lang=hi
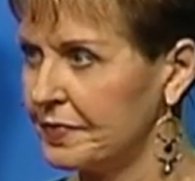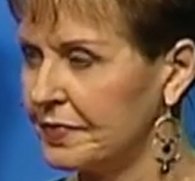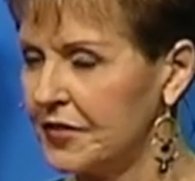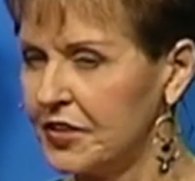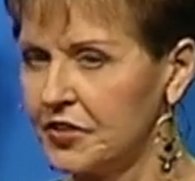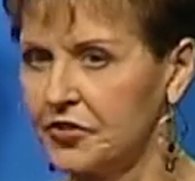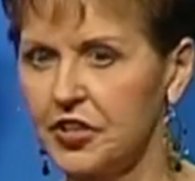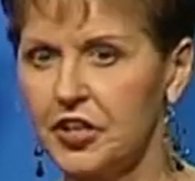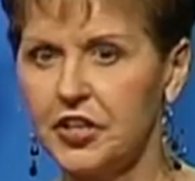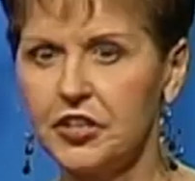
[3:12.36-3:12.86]

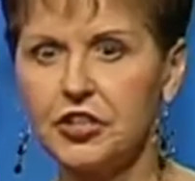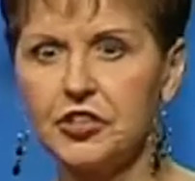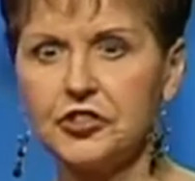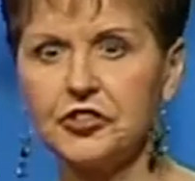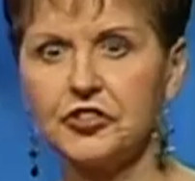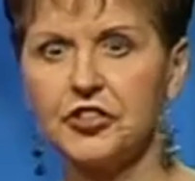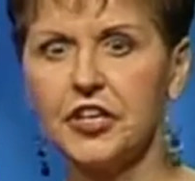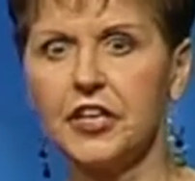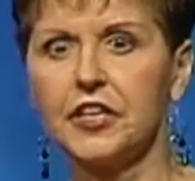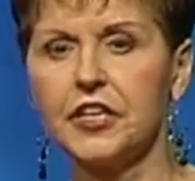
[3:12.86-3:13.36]
कूड़े
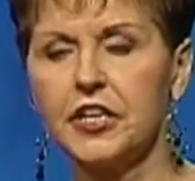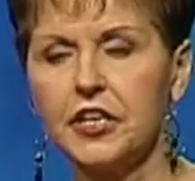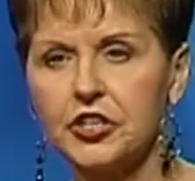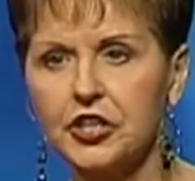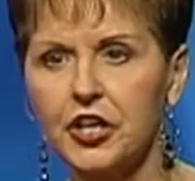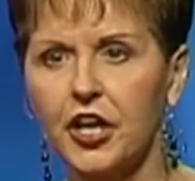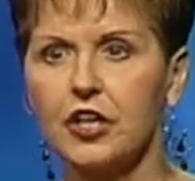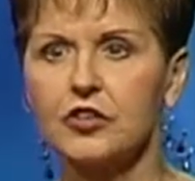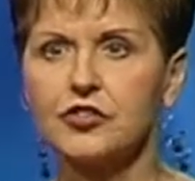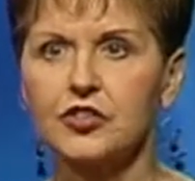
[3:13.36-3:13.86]
करकट को
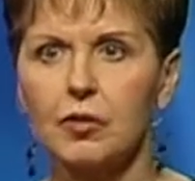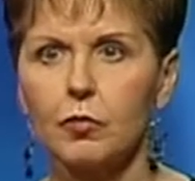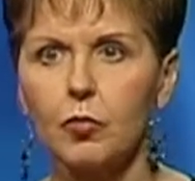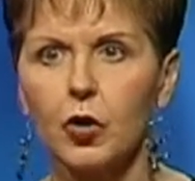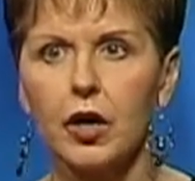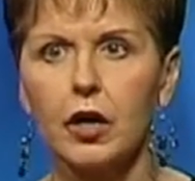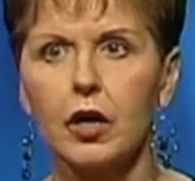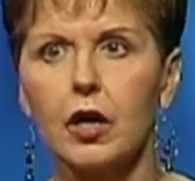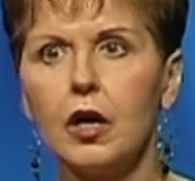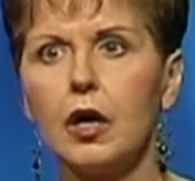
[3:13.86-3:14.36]
हम
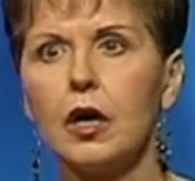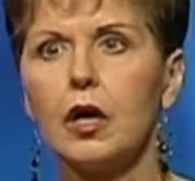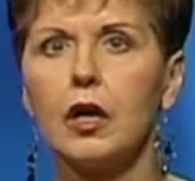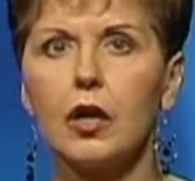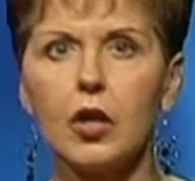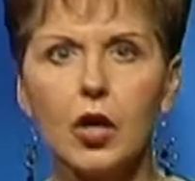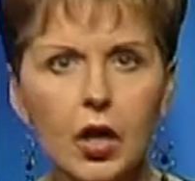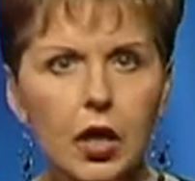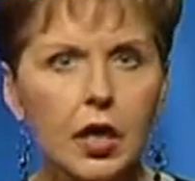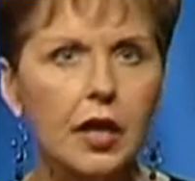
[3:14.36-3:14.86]
तकते
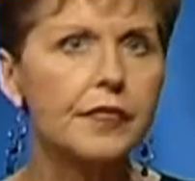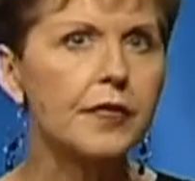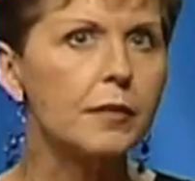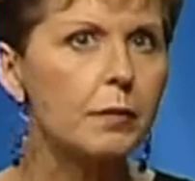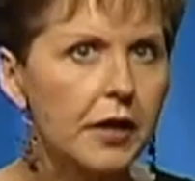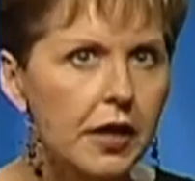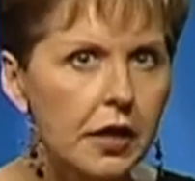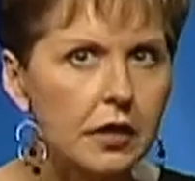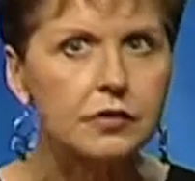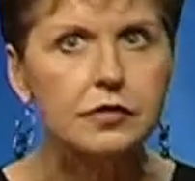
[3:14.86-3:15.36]
रहें या
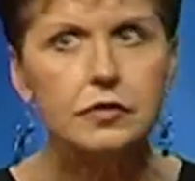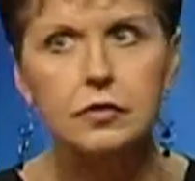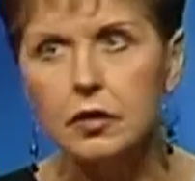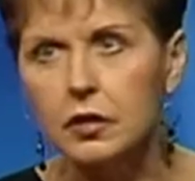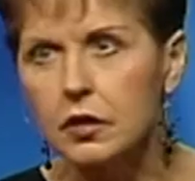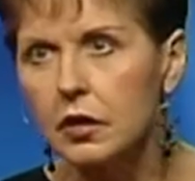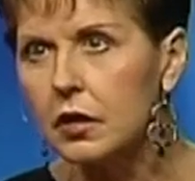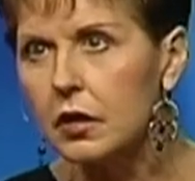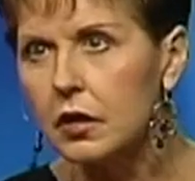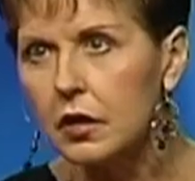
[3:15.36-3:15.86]
ऐसे
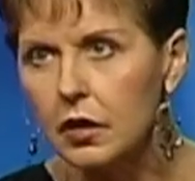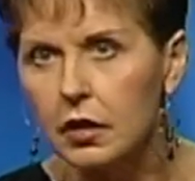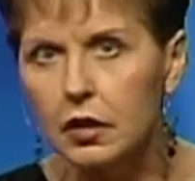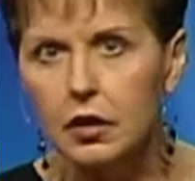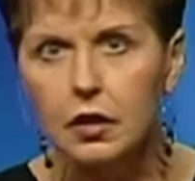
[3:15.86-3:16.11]
देखते रहें